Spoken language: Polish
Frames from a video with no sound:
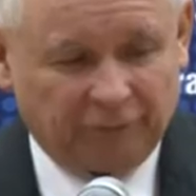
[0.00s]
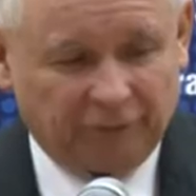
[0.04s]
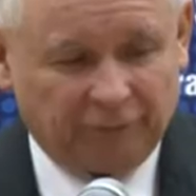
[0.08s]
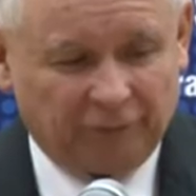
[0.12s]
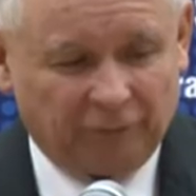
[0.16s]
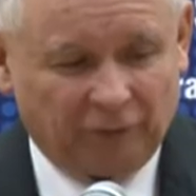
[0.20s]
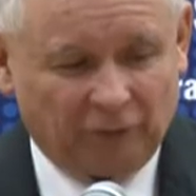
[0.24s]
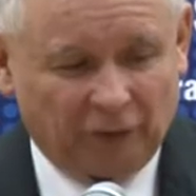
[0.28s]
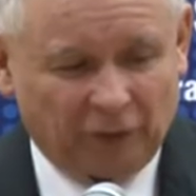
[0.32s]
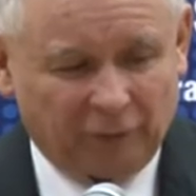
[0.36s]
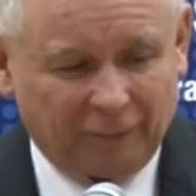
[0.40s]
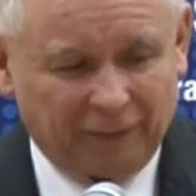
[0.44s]

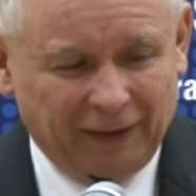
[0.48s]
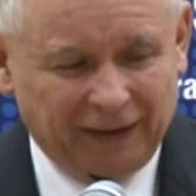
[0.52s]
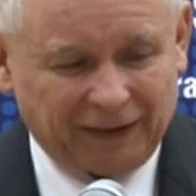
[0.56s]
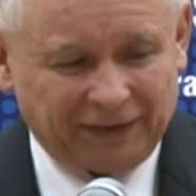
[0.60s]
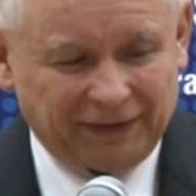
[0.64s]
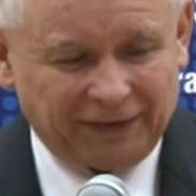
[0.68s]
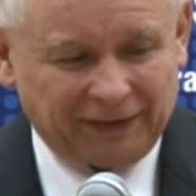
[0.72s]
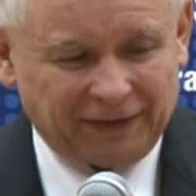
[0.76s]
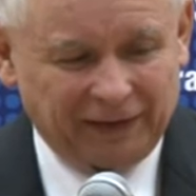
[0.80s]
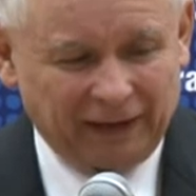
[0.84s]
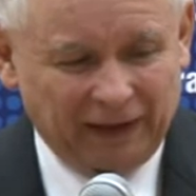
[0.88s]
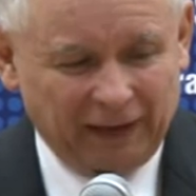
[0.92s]
800
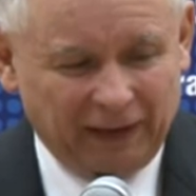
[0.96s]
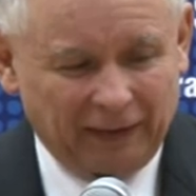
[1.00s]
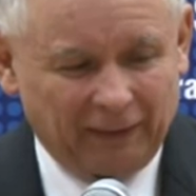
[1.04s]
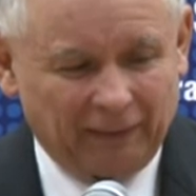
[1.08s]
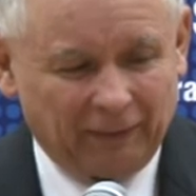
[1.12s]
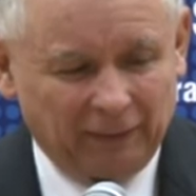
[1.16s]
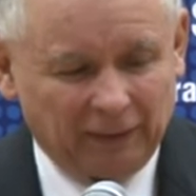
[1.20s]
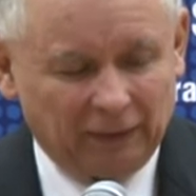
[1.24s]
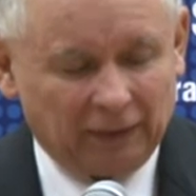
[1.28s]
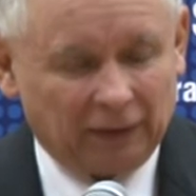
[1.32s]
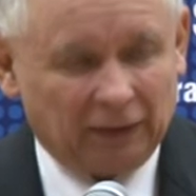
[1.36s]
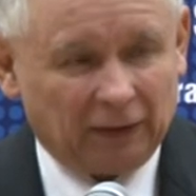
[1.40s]
tysięcy
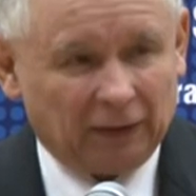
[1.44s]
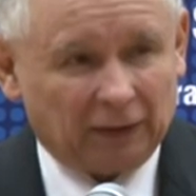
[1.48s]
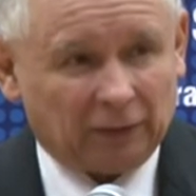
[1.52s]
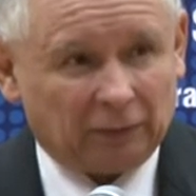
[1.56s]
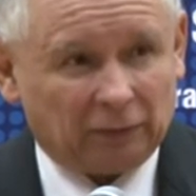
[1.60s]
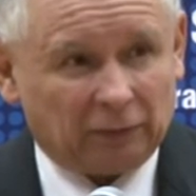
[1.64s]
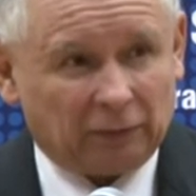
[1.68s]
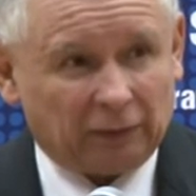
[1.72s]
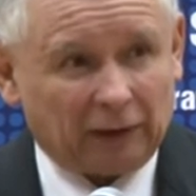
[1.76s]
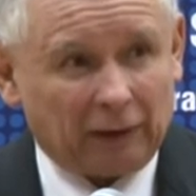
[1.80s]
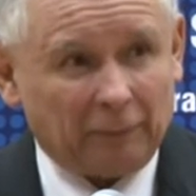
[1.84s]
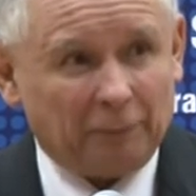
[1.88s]

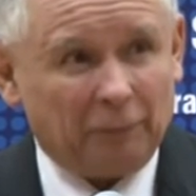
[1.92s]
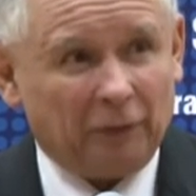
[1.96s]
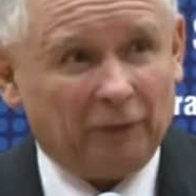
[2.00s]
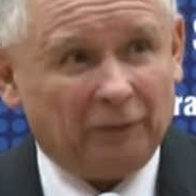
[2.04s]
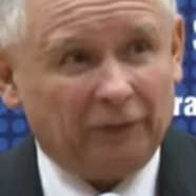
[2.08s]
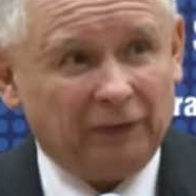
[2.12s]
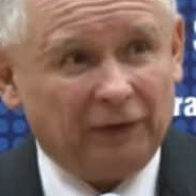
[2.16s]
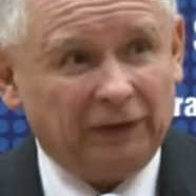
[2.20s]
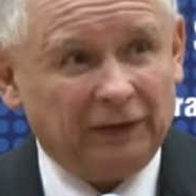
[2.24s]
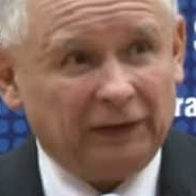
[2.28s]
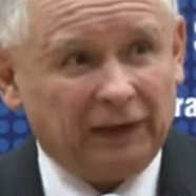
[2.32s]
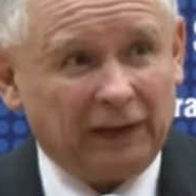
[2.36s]
ludzi. I w
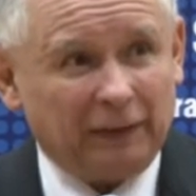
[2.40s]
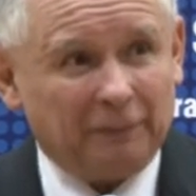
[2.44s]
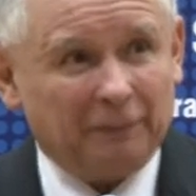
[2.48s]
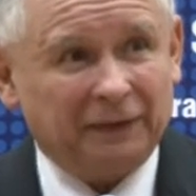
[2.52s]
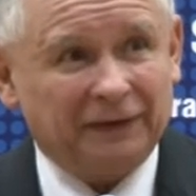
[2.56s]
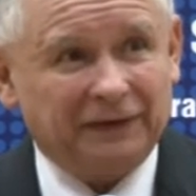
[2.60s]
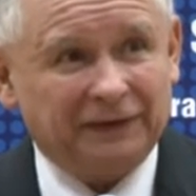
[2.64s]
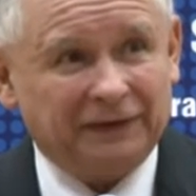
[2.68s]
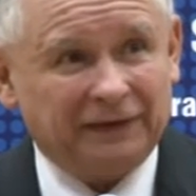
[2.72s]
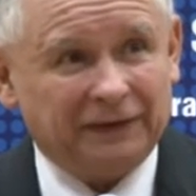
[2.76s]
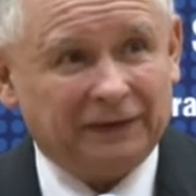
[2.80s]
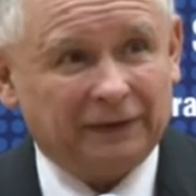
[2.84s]
ten
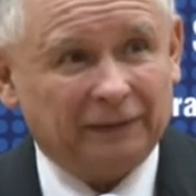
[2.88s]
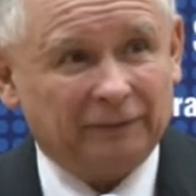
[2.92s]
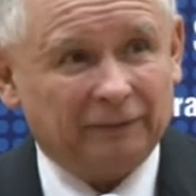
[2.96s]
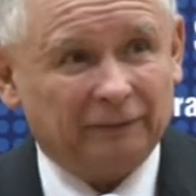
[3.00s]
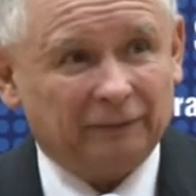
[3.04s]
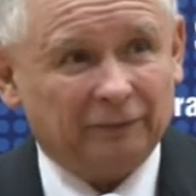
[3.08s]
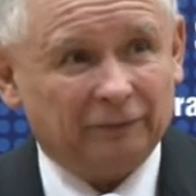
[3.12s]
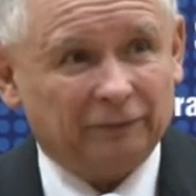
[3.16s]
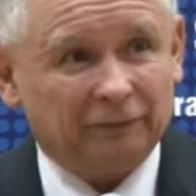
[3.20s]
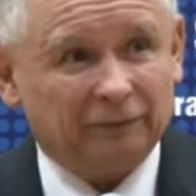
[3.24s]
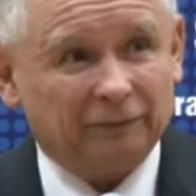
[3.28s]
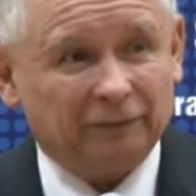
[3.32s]
sposób nie
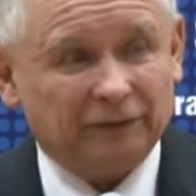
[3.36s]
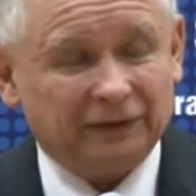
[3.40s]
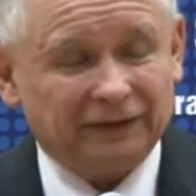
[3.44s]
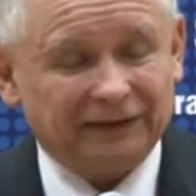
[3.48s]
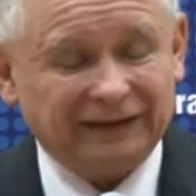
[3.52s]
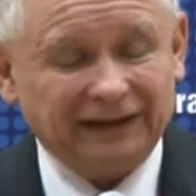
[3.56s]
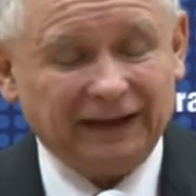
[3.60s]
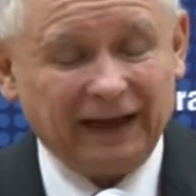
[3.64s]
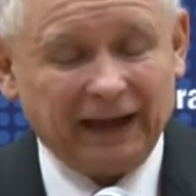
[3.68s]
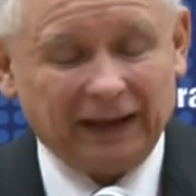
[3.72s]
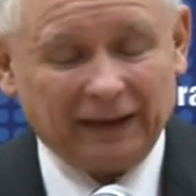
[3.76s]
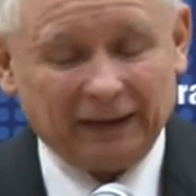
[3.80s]
każdemu
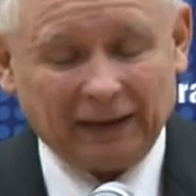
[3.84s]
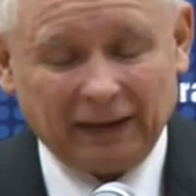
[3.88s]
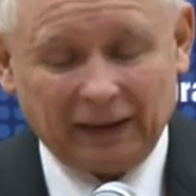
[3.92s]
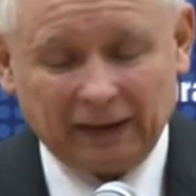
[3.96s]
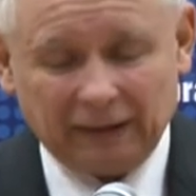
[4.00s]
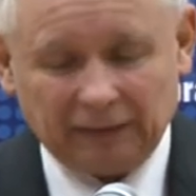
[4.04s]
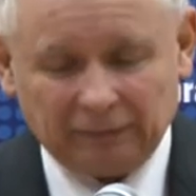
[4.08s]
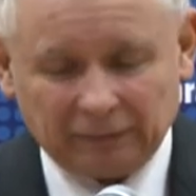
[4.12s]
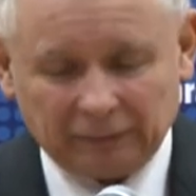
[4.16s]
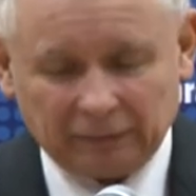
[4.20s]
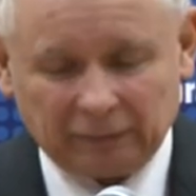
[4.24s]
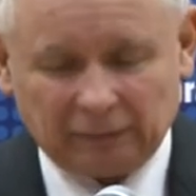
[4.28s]
się uda, ja
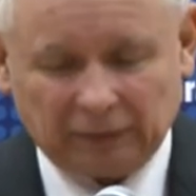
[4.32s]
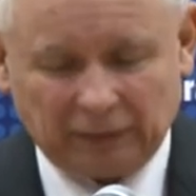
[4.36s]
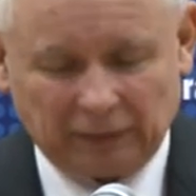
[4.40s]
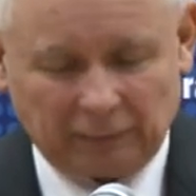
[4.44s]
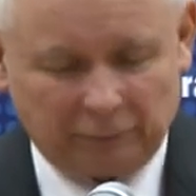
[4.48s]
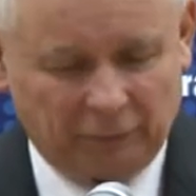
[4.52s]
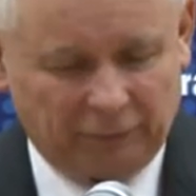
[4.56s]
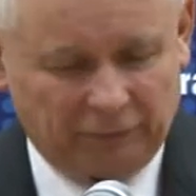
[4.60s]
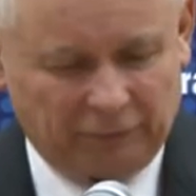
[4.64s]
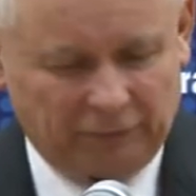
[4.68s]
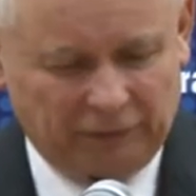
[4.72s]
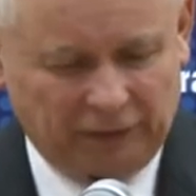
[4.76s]
wiem o tym,
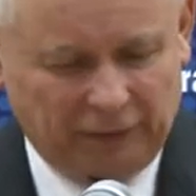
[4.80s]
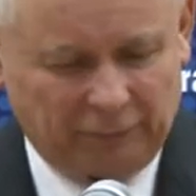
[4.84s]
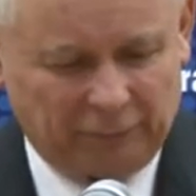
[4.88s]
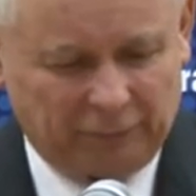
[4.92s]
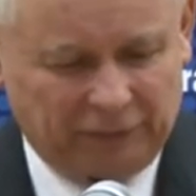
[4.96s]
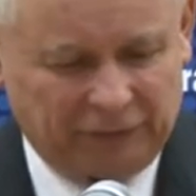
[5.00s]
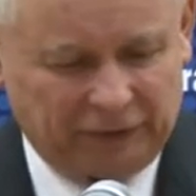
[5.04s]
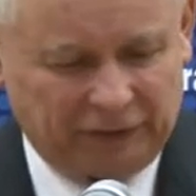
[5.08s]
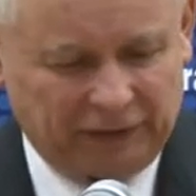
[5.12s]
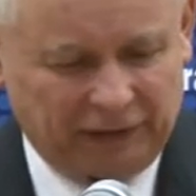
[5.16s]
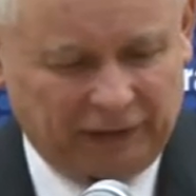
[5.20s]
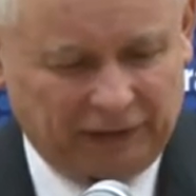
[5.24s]
ale
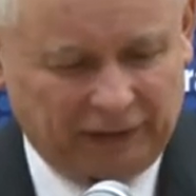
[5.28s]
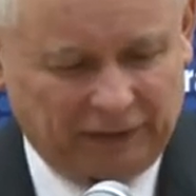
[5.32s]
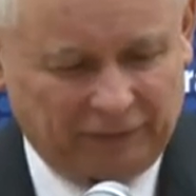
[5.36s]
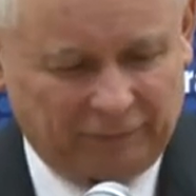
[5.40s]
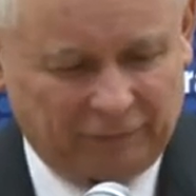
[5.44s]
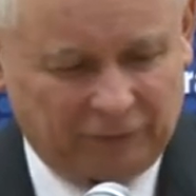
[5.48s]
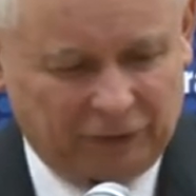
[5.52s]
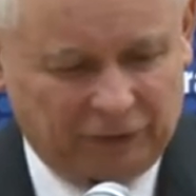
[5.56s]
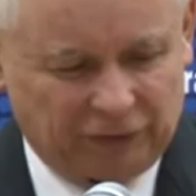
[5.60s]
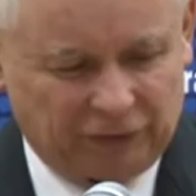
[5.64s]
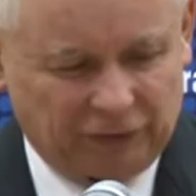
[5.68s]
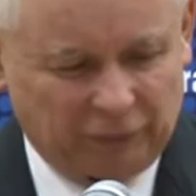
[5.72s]
w ten
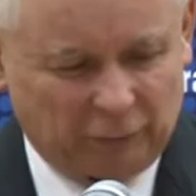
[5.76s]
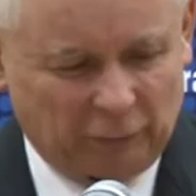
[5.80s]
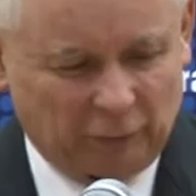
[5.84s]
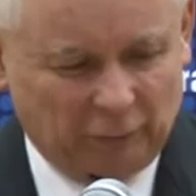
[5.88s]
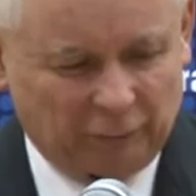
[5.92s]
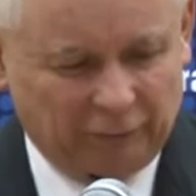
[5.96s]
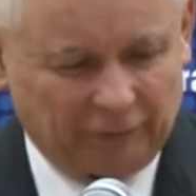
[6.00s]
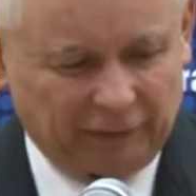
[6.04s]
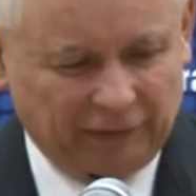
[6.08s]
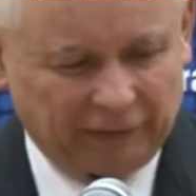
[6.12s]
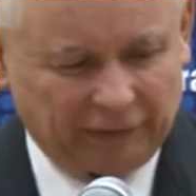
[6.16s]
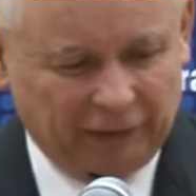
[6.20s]
sposób można
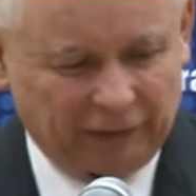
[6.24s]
